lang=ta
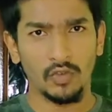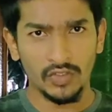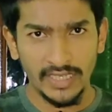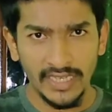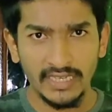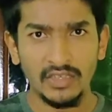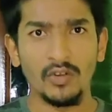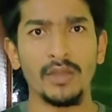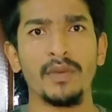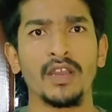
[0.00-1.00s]
சொசைட்டியில்
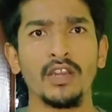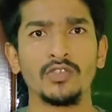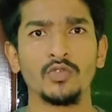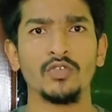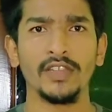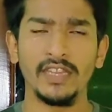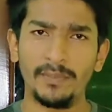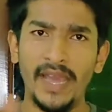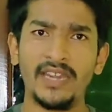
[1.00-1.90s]
இருக்கக்கூடிய மக்கள்ஸும் இதில்